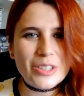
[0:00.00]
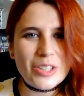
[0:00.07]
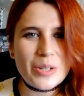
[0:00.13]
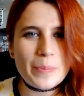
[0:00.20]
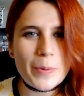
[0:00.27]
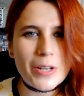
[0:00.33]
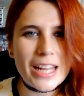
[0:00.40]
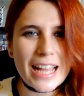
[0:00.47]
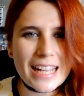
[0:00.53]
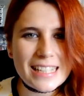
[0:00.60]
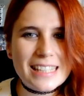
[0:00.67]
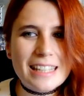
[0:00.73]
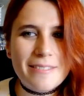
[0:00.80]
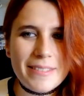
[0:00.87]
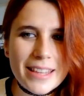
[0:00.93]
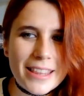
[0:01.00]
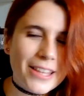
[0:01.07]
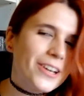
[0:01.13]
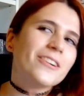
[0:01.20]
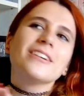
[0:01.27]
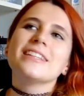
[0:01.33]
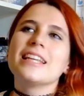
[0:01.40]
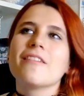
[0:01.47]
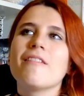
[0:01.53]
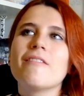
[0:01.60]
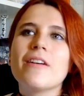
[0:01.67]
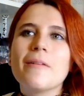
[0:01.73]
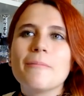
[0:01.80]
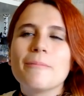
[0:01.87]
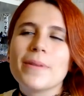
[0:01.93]
todo por este vídeo,
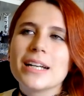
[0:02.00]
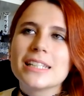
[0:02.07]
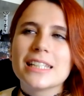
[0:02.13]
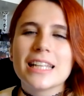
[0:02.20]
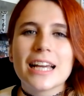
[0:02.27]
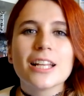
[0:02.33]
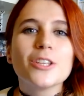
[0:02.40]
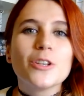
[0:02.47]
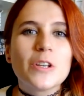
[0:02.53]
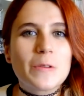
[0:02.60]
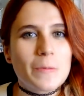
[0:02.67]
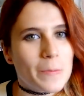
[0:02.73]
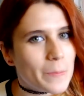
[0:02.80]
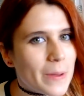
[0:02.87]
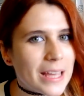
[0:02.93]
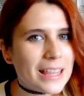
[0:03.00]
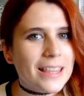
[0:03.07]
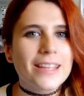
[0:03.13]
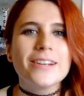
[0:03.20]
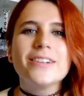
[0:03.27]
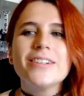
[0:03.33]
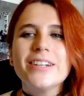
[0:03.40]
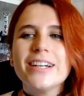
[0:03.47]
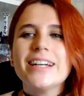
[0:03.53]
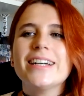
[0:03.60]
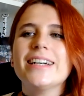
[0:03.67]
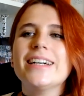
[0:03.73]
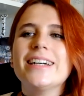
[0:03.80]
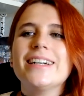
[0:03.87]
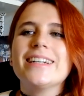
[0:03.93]
llevaba más de año y medio
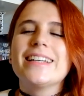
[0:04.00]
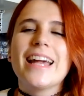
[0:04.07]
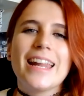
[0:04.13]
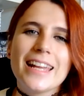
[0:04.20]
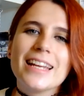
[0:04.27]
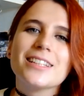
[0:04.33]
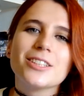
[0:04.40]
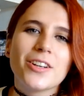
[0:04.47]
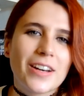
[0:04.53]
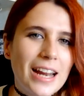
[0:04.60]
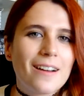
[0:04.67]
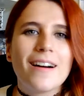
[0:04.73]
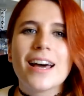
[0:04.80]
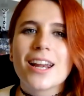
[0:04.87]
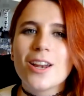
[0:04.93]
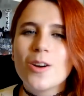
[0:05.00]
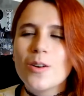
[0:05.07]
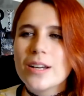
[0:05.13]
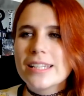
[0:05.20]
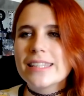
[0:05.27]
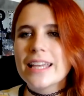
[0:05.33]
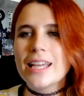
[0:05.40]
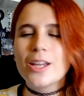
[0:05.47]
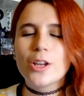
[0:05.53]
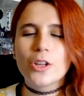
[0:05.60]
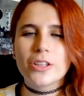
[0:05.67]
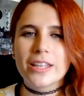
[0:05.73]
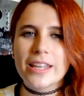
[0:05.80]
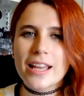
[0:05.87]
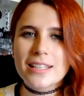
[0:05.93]
queriendo grabarlo, este ya lo
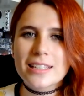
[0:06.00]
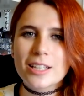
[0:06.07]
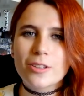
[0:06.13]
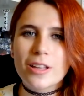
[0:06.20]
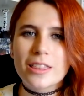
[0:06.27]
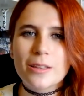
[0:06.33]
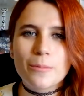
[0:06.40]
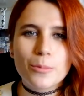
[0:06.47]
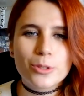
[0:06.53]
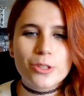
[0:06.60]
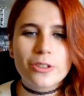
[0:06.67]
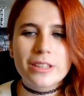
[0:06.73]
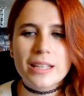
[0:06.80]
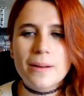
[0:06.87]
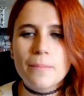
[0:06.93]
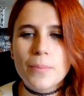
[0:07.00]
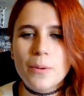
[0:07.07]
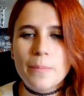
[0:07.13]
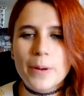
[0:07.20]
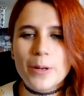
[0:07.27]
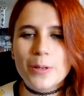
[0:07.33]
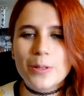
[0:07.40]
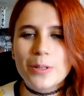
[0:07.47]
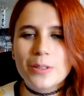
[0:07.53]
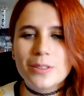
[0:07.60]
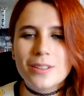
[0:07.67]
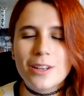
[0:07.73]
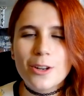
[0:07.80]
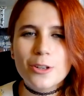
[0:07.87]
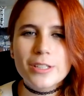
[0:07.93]
tenía escrito hace mucho tiempo, pero
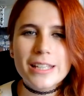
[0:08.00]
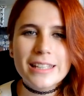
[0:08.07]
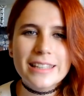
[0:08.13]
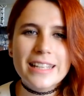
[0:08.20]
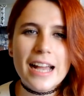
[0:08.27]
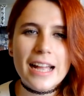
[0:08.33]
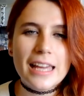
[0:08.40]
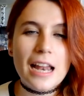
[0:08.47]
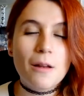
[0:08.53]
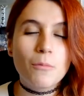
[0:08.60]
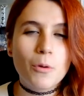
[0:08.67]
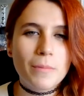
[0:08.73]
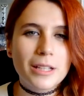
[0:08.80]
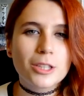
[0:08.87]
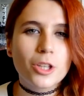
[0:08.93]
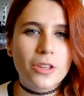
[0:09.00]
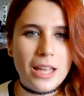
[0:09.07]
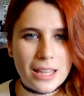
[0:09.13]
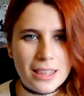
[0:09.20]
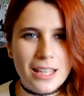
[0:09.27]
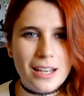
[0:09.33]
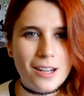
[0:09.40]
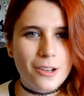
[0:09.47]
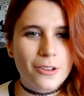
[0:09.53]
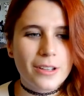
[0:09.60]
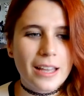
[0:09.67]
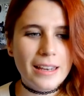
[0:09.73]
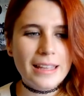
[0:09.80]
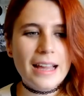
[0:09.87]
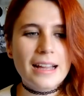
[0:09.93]
no sentía que era el momento de hacerlo.
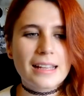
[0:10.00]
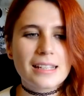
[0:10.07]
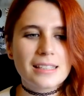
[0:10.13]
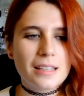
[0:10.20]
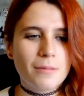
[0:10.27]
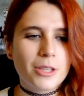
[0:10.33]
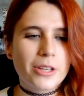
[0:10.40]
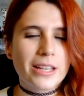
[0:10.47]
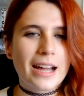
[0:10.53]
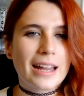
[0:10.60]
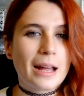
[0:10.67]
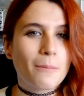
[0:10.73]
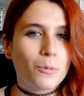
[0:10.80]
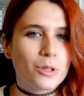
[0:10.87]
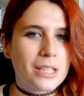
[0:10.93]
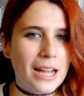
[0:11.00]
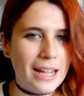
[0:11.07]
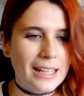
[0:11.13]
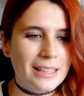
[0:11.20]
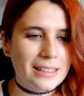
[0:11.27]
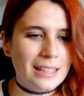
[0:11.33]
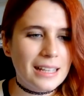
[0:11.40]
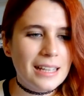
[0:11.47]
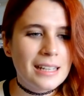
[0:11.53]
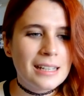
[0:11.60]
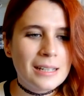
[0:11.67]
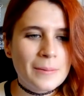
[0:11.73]
Quería que este vídeo llegara a mucha gente